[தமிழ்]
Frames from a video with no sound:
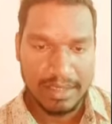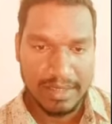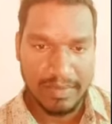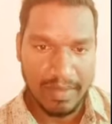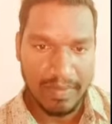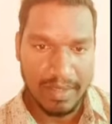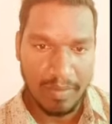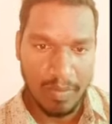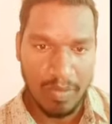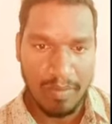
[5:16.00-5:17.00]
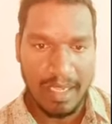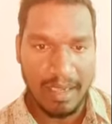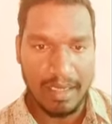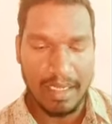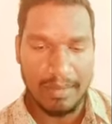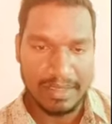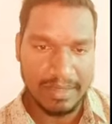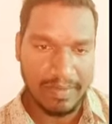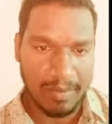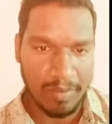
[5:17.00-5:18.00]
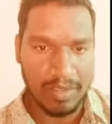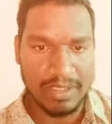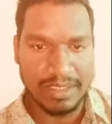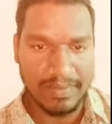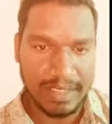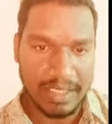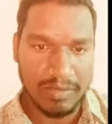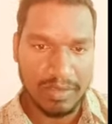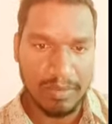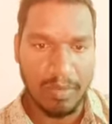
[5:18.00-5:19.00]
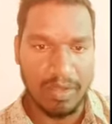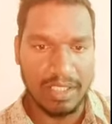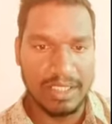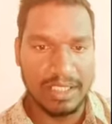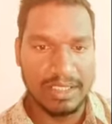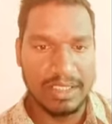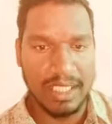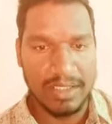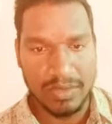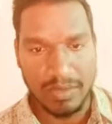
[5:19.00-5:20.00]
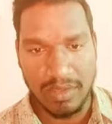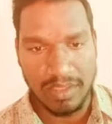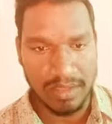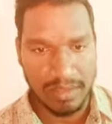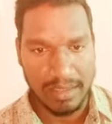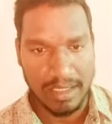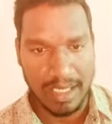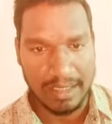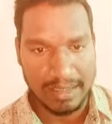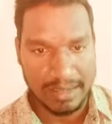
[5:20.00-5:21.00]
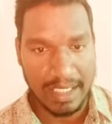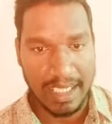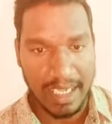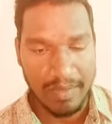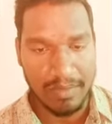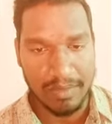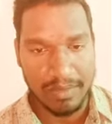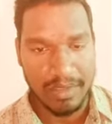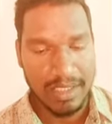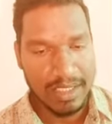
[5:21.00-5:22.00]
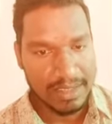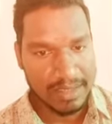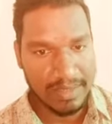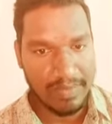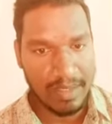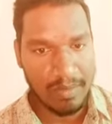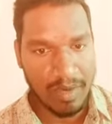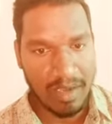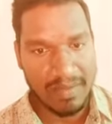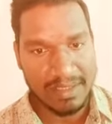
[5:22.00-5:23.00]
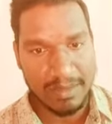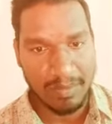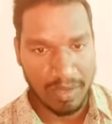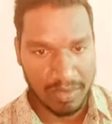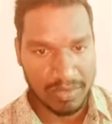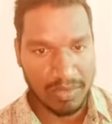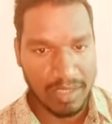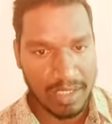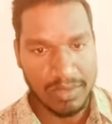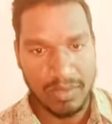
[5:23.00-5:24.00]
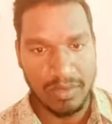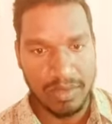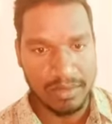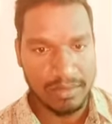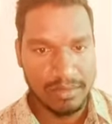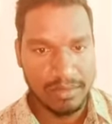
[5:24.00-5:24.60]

சிவனை வந்து முழுமையாக இல்லாமல் சிவனை புதைச்சி சிவ தத்துவத்தை புதைச்சாச்சுன்னு தான் அது சொல்லுது அந்த சிலையேவும் சிவனை முக்காவாசி புதைச்சிட்டோம் தான் அது சொல்லுது